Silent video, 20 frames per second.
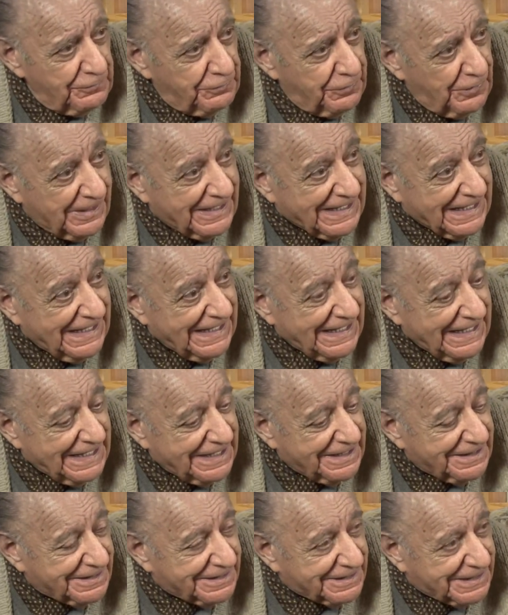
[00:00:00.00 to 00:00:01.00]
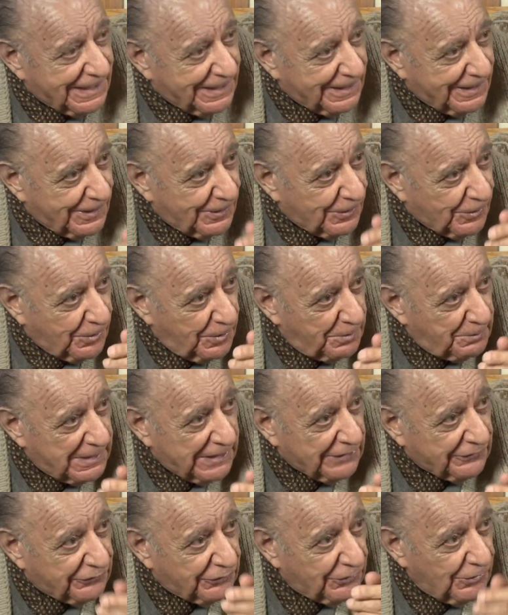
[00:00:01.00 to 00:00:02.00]
fue cliente del
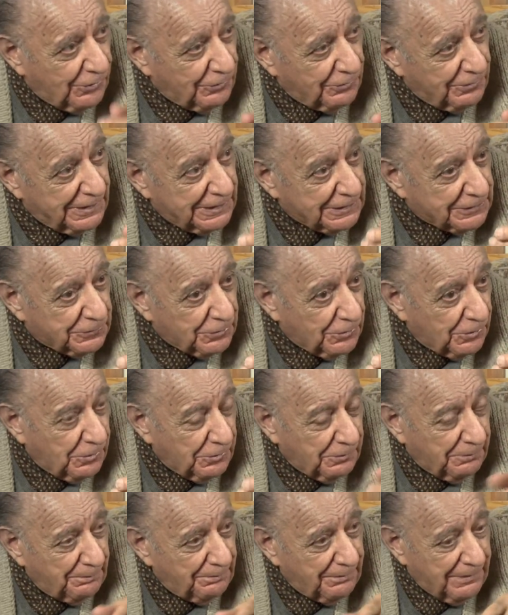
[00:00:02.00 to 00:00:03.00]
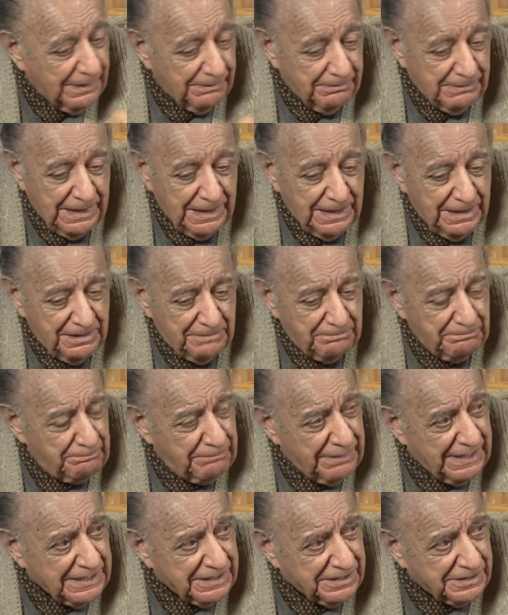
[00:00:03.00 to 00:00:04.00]
comercio nuestro
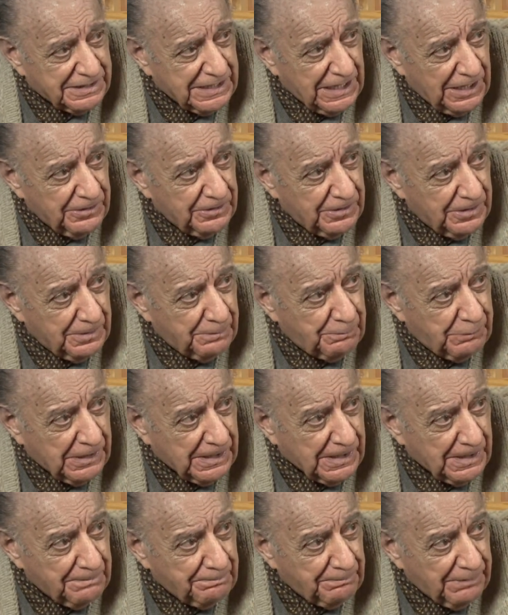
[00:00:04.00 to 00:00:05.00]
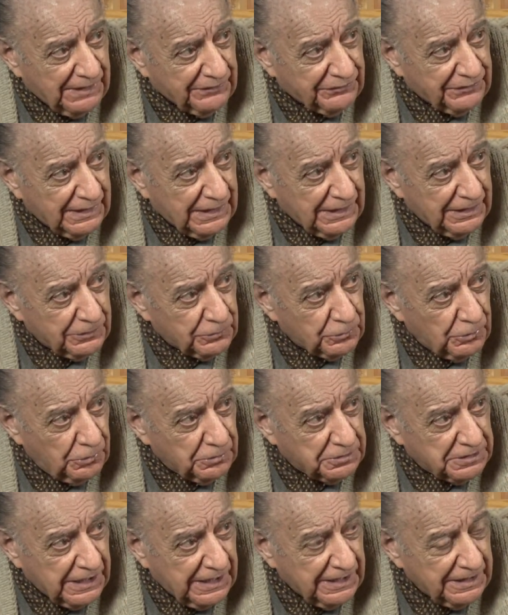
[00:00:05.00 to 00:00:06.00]
20 años después que pasa esto,
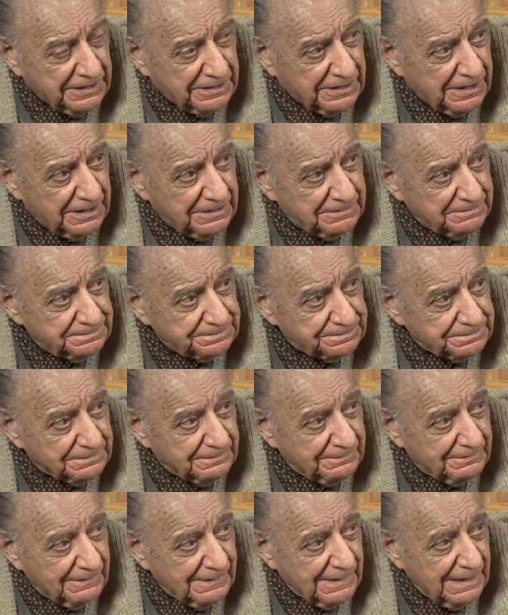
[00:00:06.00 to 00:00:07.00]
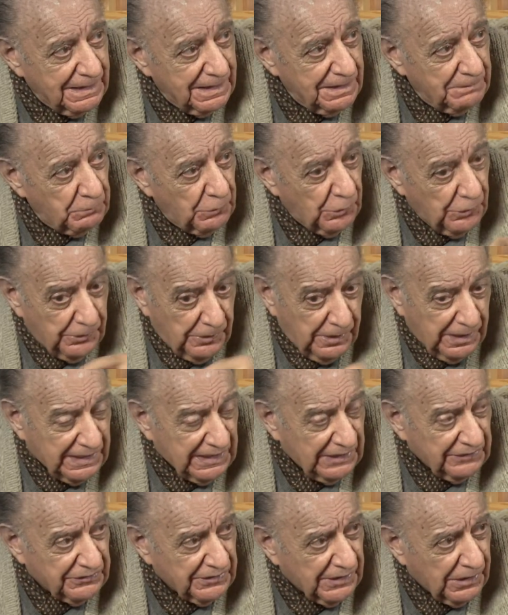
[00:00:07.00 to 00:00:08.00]
o 30. Murió
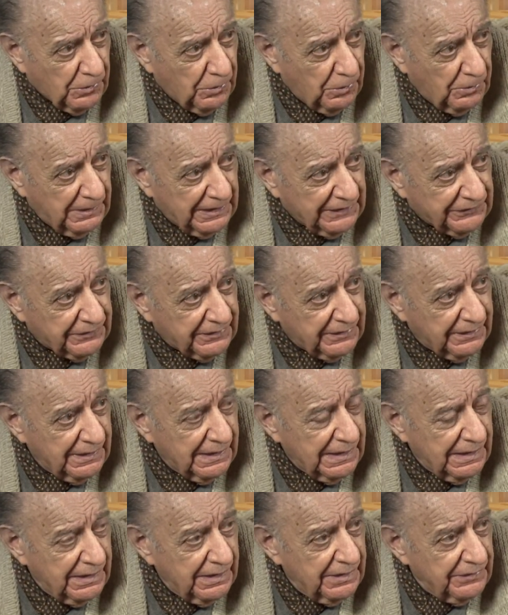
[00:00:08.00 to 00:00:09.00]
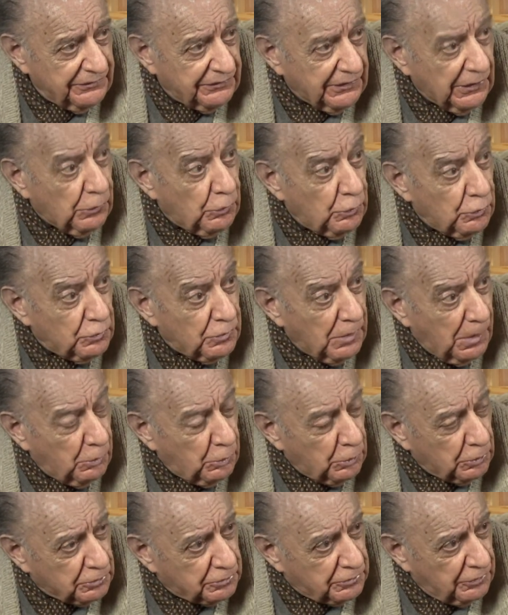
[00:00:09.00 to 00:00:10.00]
acá en Segundo
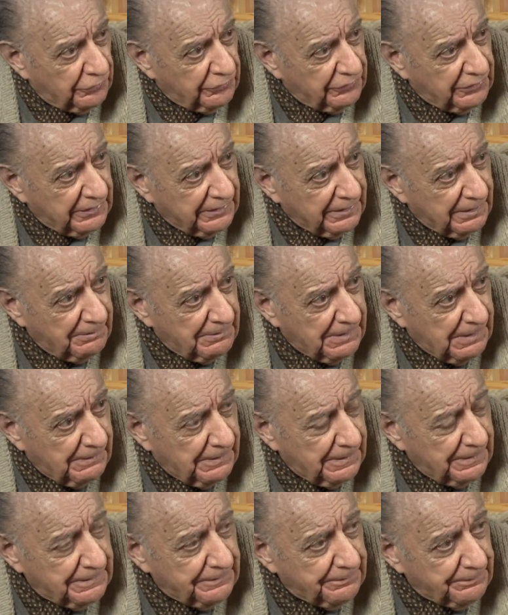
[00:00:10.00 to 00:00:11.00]
aburto se llamaba.